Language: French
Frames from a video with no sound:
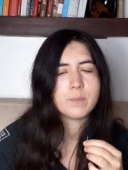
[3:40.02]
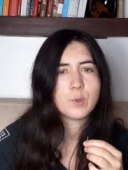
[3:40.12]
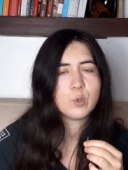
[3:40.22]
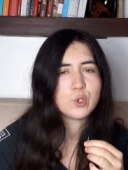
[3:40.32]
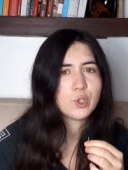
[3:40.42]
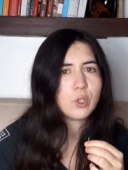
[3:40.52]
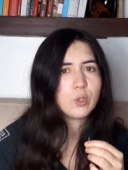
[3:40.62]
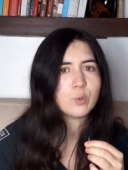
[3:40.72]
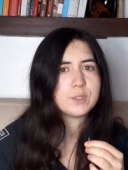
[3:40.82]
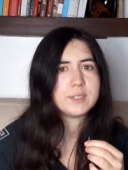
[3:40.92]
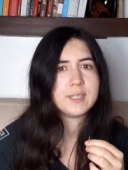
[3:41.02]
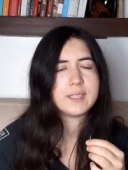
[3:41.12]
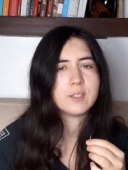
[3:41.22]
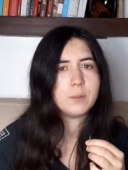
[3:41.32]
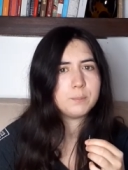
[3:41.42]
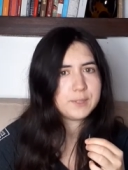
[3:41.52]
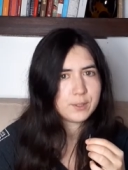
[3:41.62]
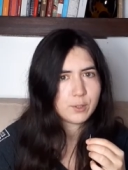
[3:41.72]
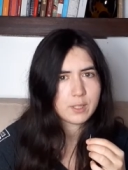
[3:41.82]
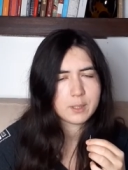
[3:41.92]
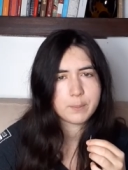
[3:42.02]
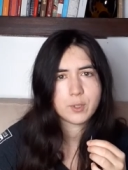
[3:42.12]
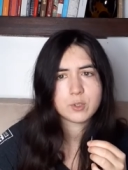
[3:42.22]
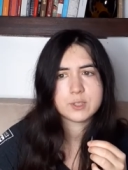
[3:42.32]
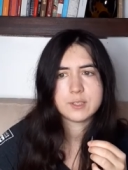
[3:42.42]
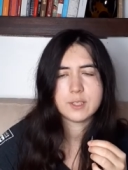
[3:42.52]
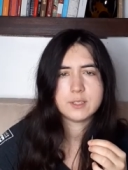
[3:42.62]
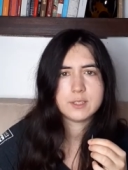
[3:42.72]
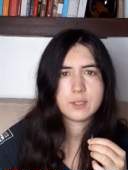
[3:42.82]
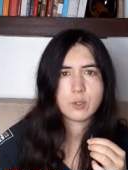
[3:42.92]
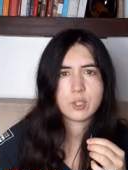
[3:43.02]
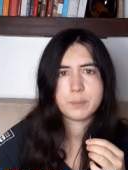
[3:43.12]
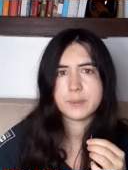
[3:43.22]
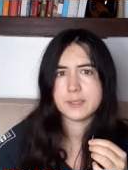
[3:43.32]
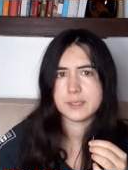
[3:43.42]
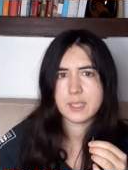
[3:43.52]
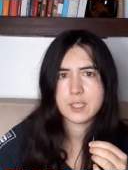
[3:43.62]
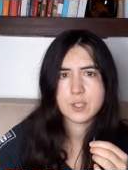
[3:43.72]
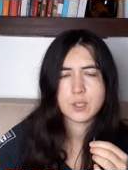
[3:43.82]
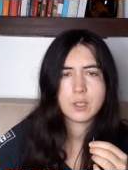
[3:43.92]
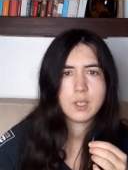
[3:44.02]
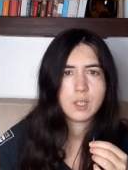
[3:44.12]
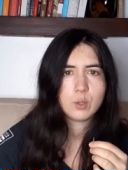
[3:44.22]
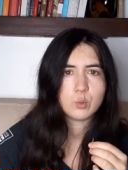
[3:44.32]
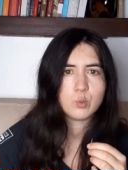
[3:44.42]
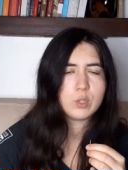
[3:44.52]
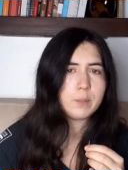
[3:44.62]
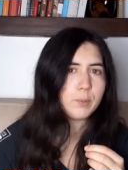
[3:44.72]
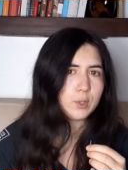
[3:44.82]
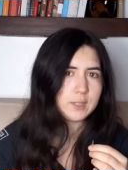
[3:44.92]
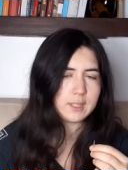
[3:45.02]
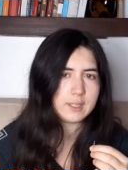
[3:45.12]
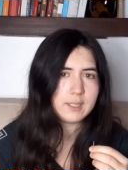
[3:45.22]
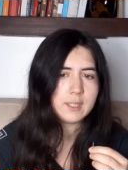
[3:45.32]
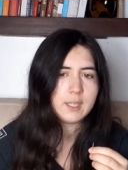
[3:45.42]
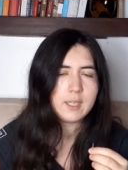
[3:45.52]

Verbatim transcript: au genre considéré comme mineur à l'époque, c'est-à-dire les paysages ou les portraits,